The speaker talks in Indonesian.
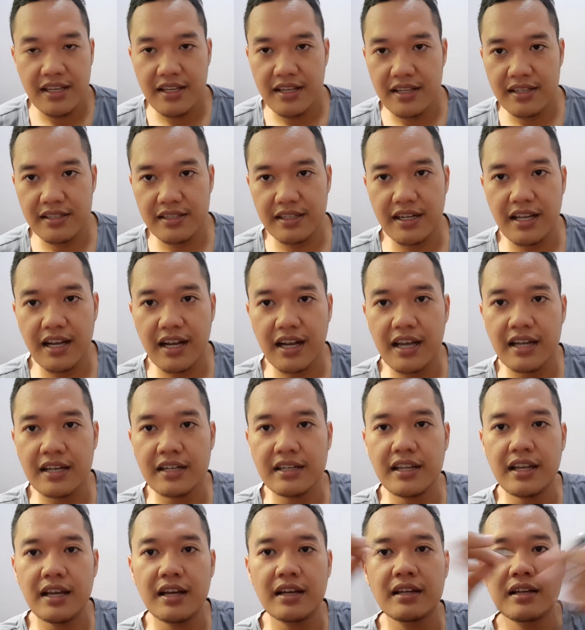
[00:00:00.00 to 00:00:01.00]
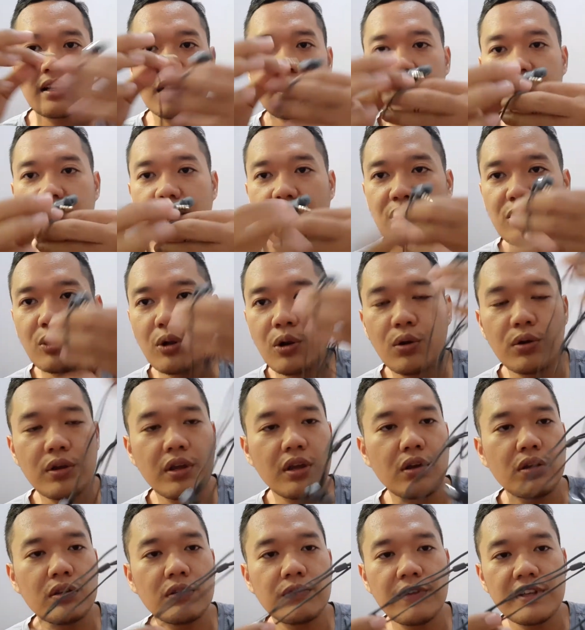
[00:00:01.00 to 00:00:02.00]
sedangkan yang teknologi
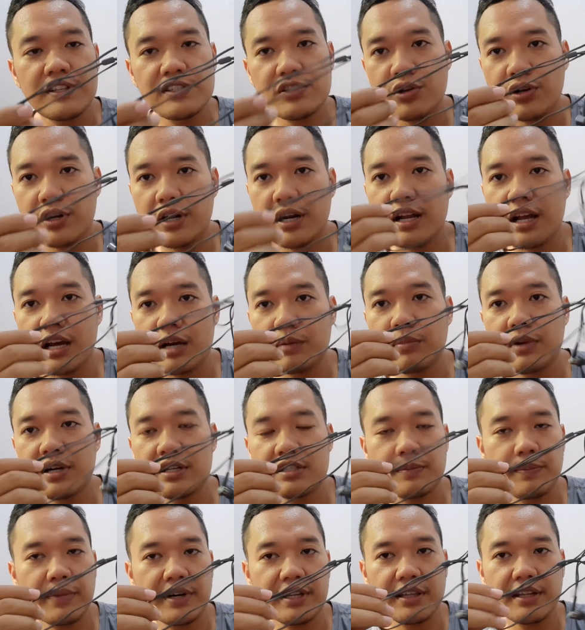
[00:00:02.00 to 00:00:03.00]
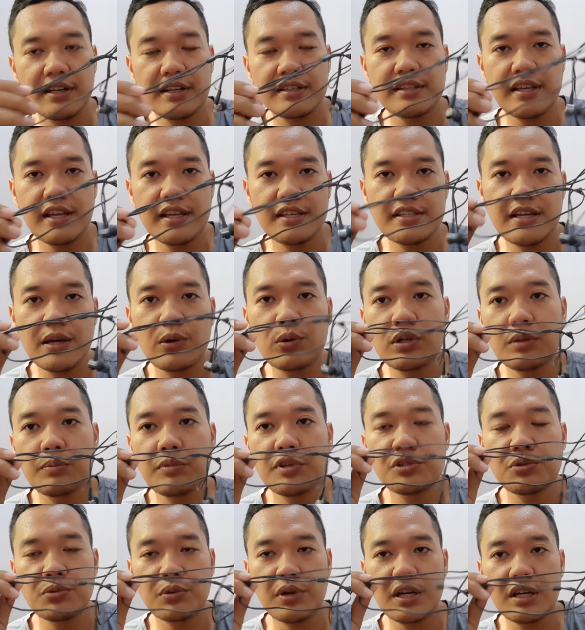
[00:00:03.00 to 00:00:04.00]
konvensional kabel seperti ini saya jauh lebih
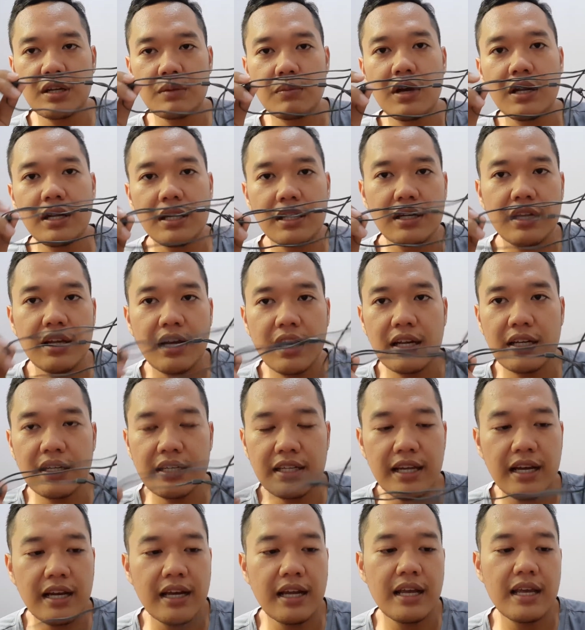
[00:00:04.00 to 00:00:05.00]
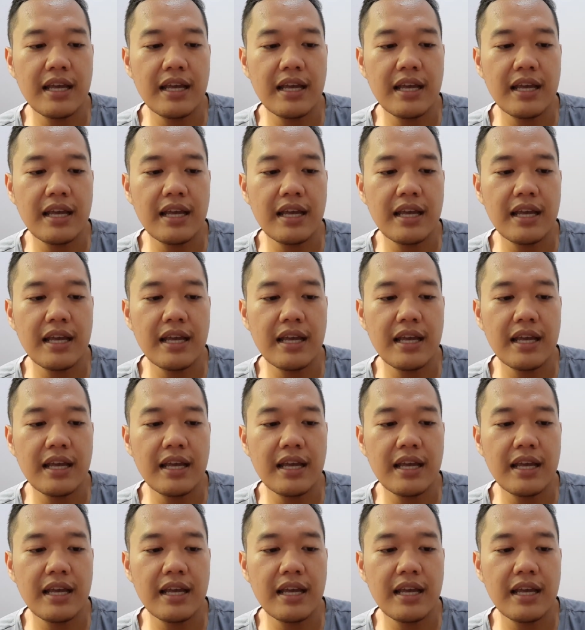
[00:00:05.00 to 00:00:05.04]
suka dibanding dengan yang